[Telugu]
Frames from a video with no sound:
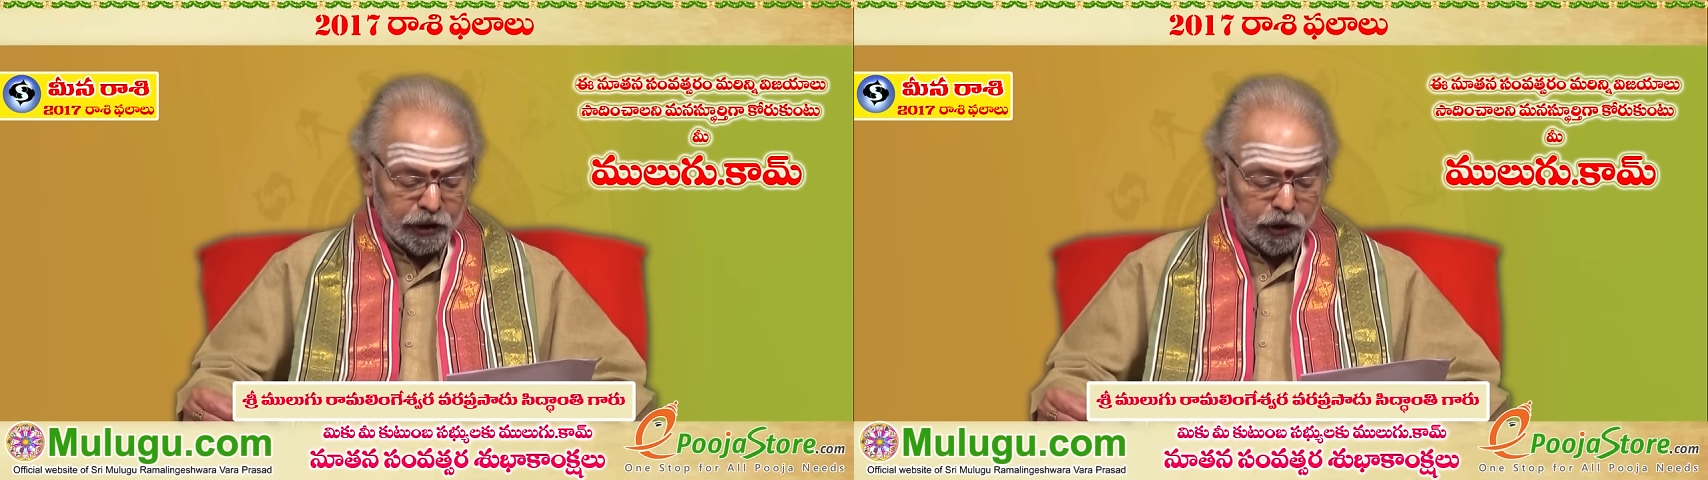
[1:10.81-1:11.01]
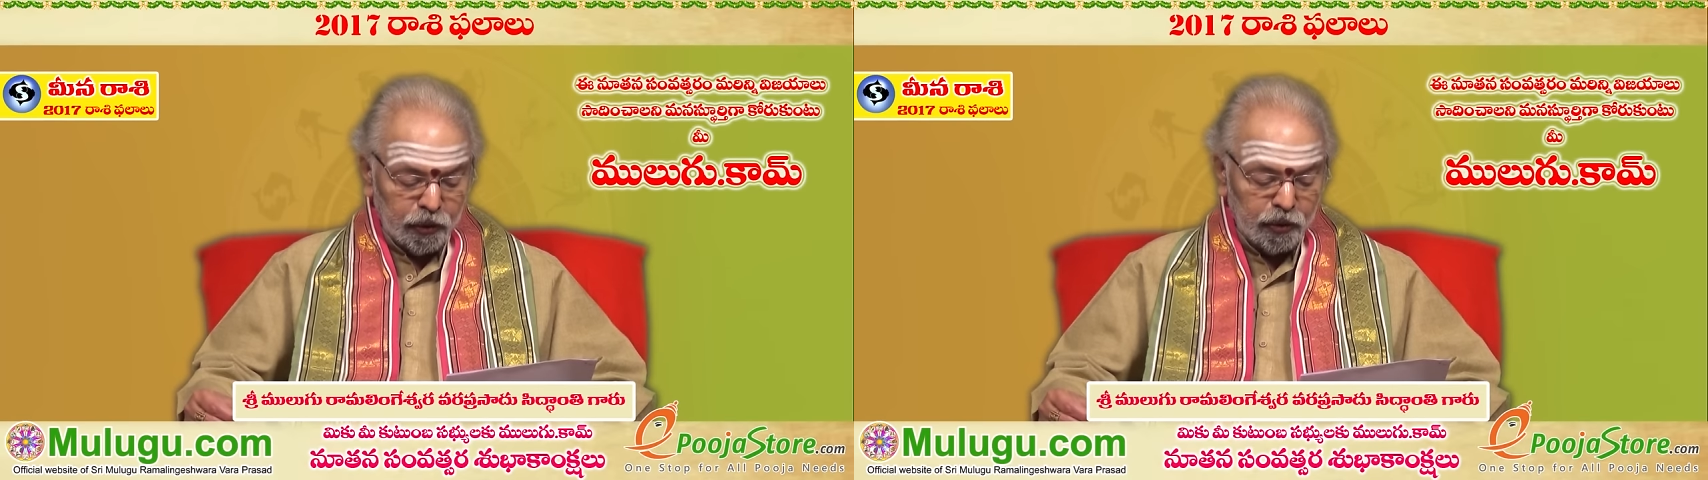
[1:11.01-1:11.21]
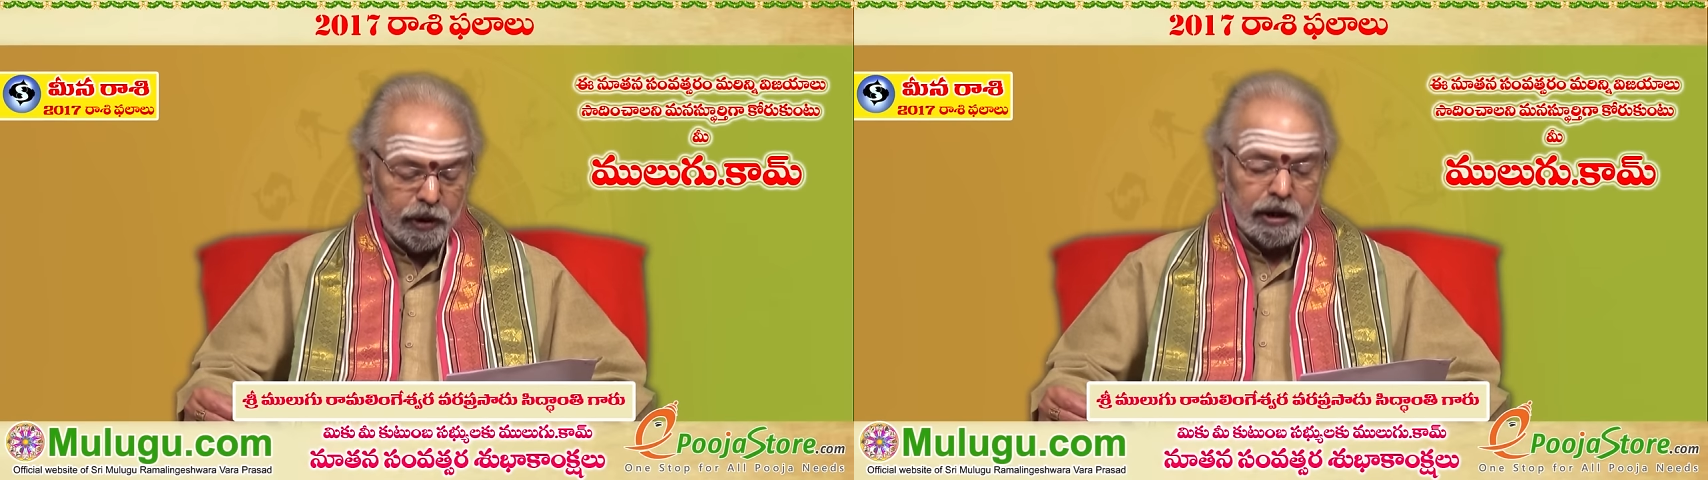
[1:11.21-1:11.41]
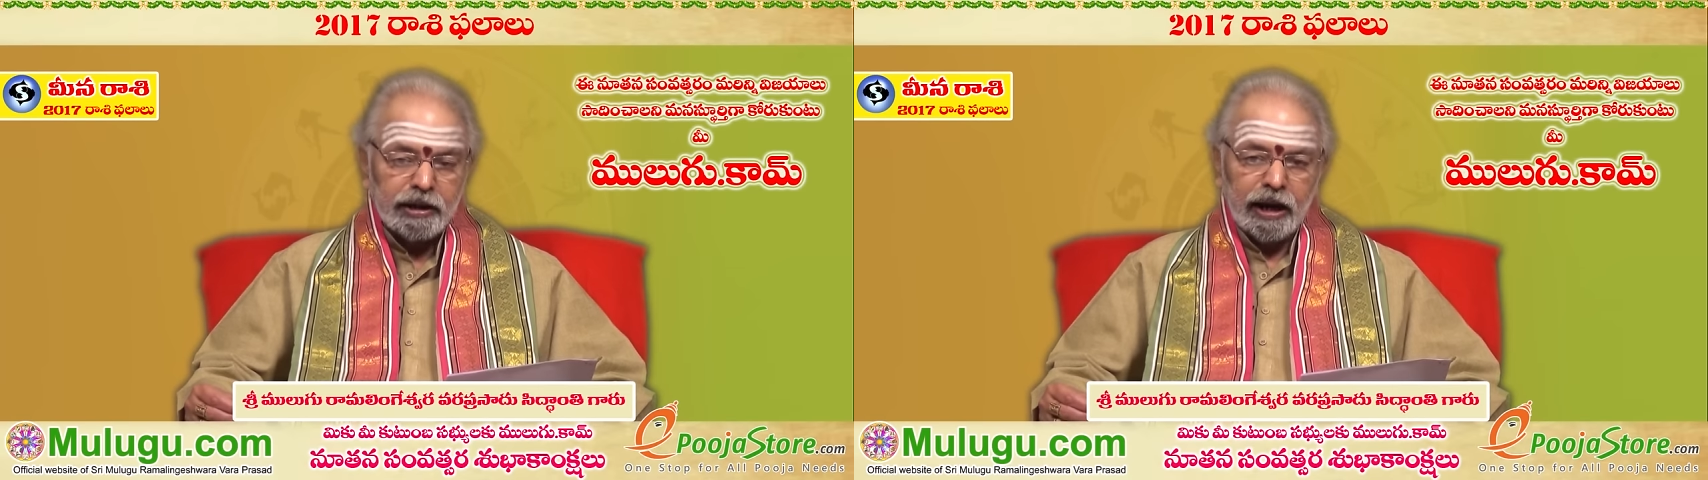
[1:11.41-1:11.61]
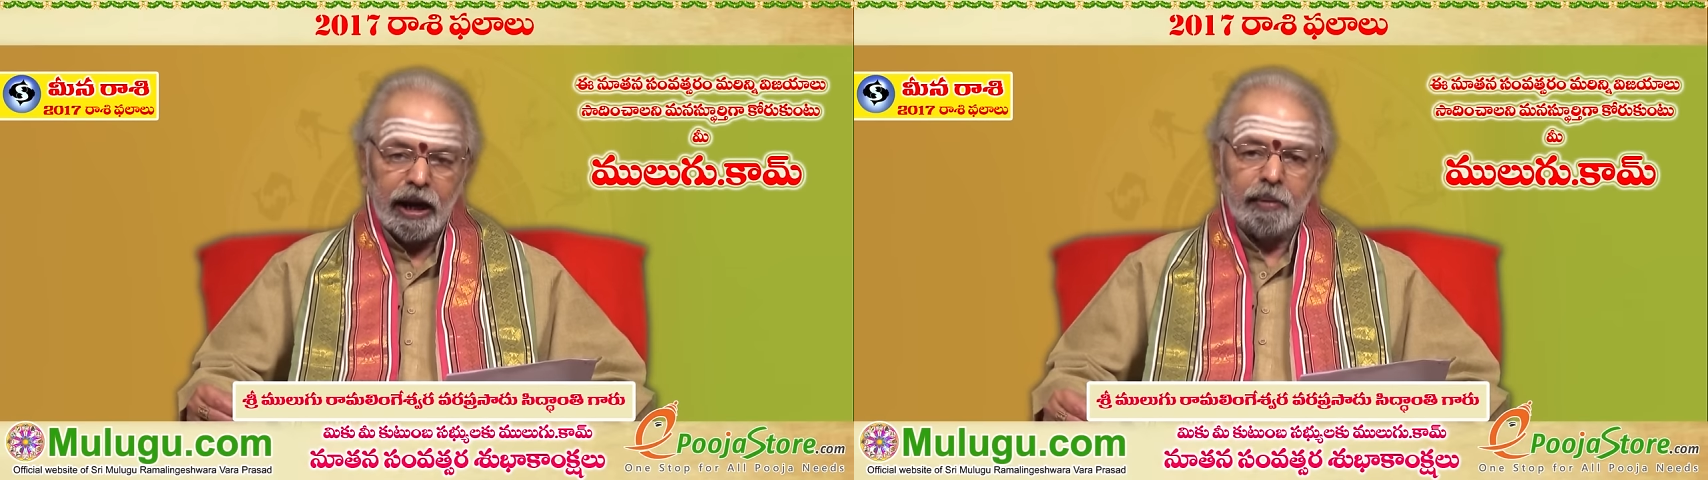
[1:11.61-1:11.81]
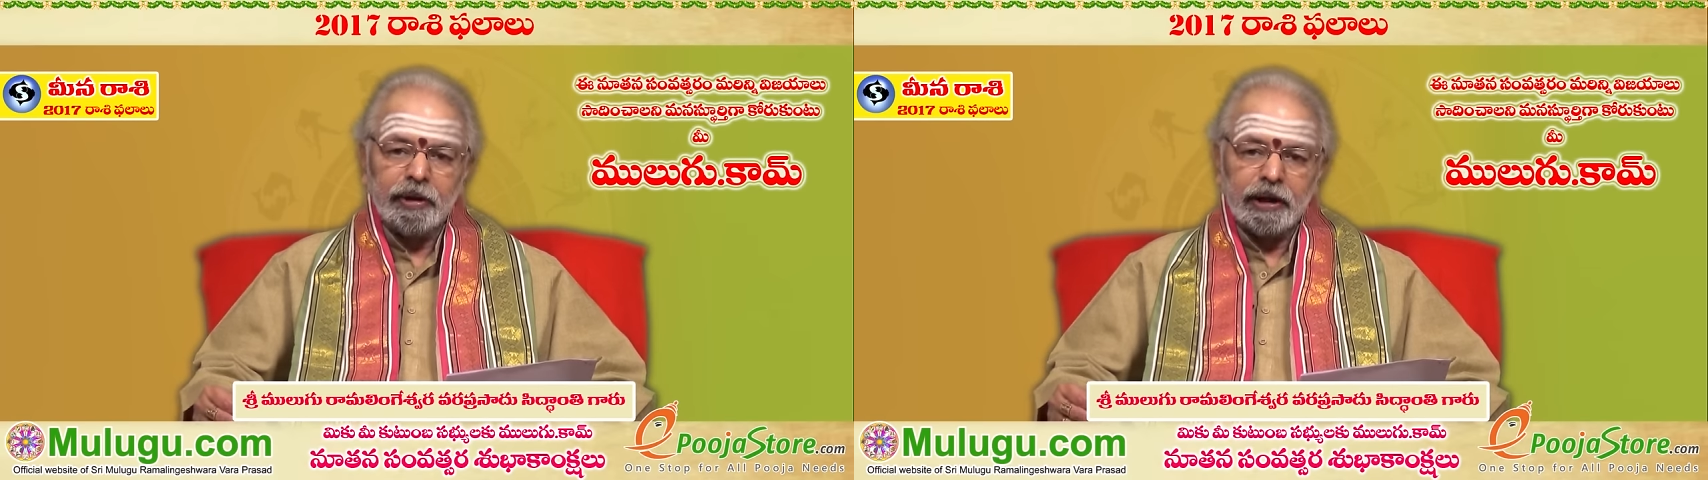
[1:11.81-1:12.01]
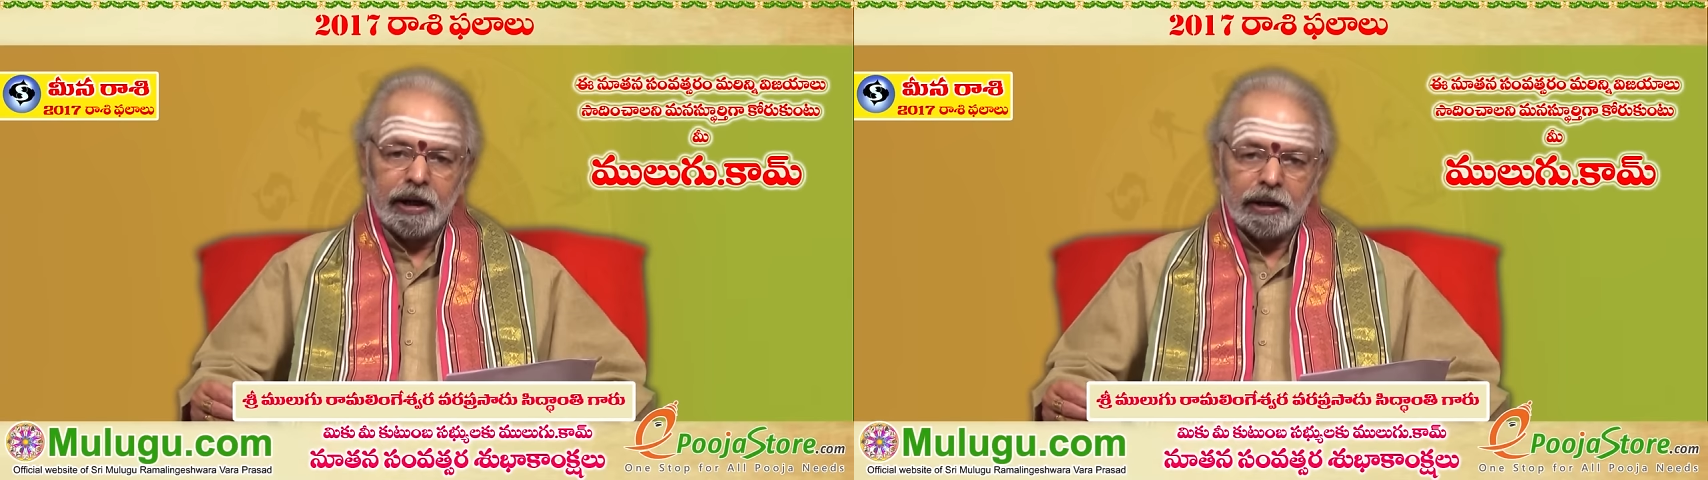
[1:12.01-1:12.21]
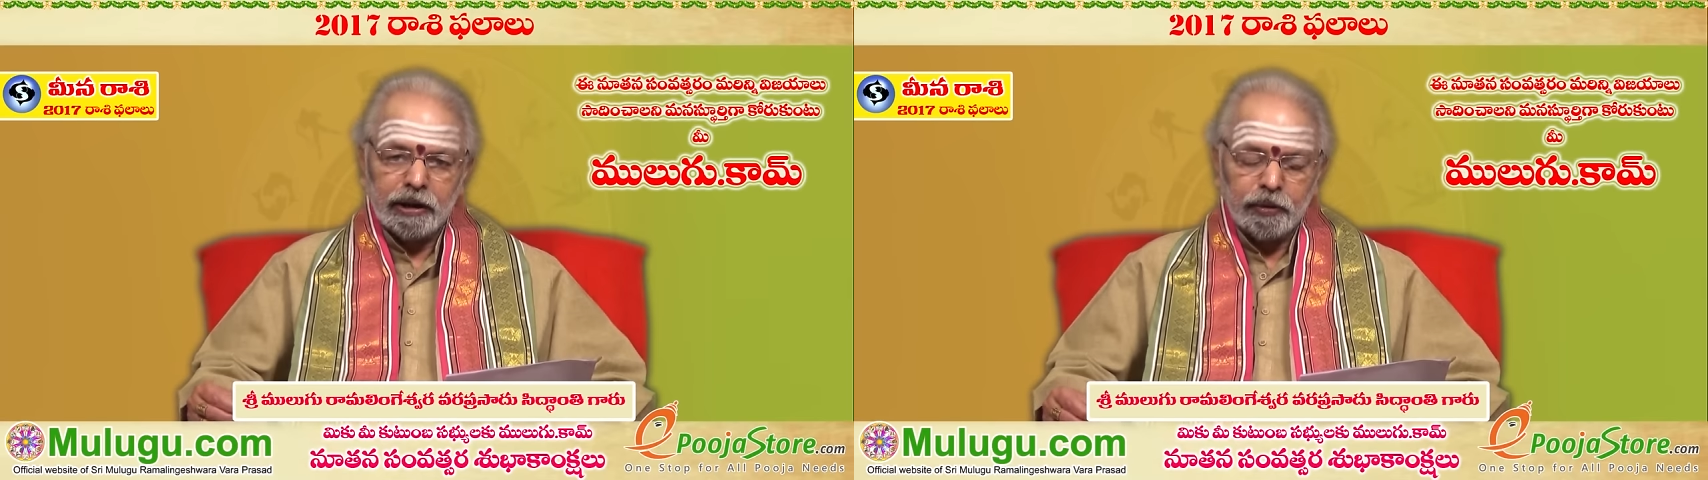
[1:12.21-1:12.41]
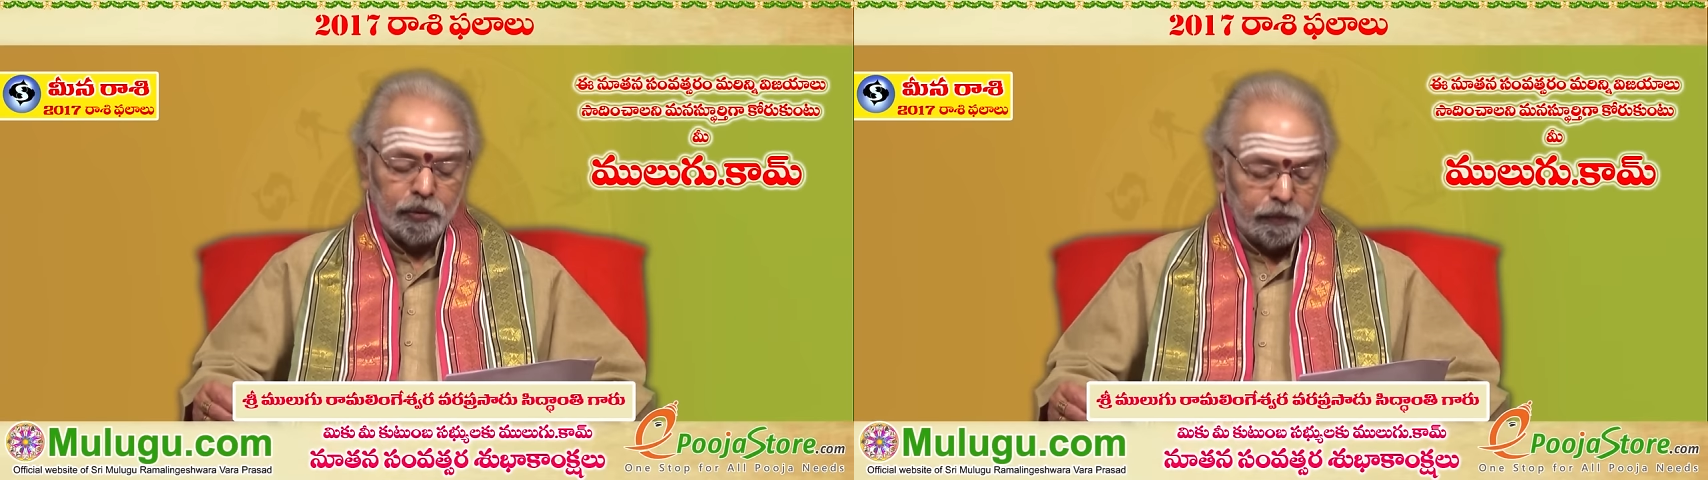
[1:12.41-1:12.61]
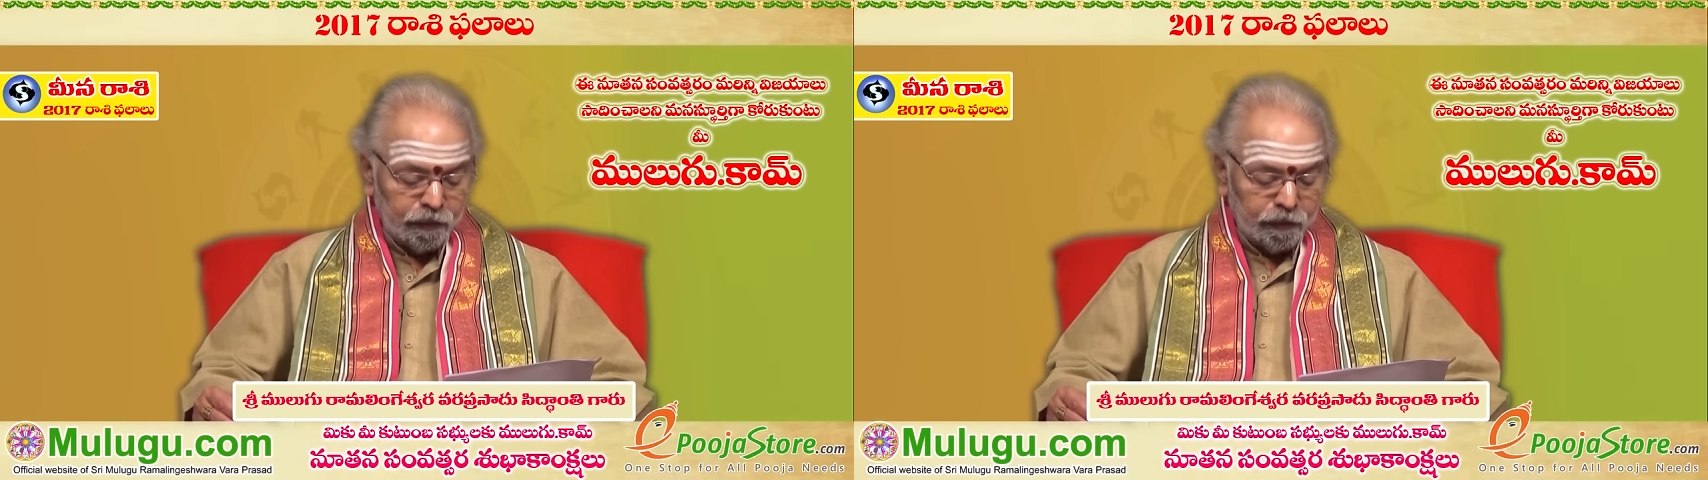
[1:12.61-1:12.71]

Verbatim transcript: తీరు చాలామందికి నచ్చదు